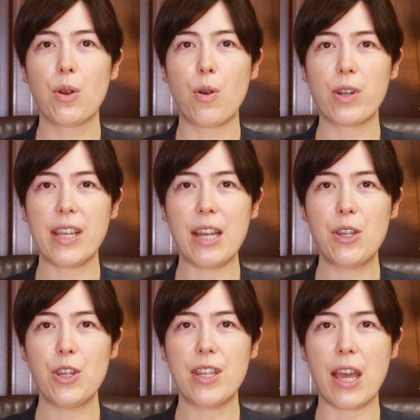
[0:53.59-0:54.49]
国際
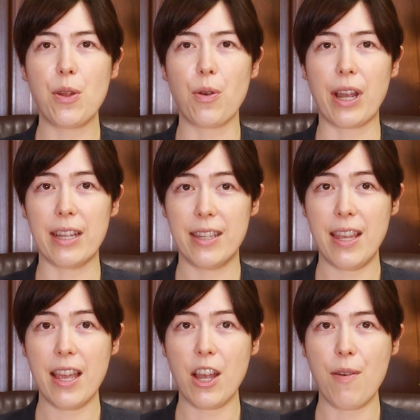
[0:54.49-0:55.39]
仲裁の活
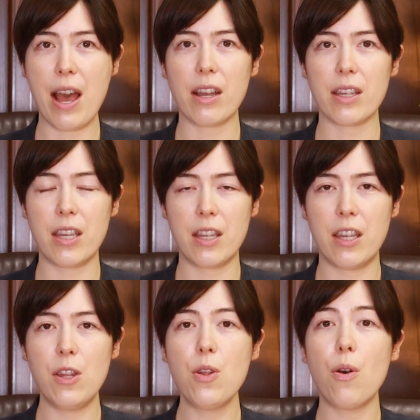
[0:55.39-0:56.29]
性化は
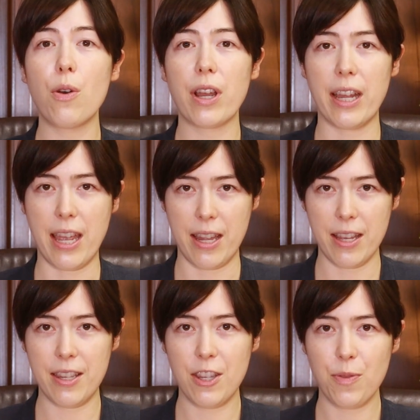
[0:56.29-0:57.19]
喫緊の課題
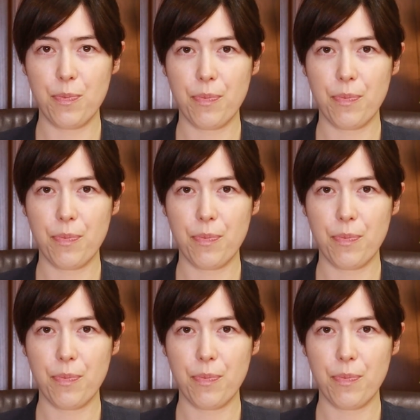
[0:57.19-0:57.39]
です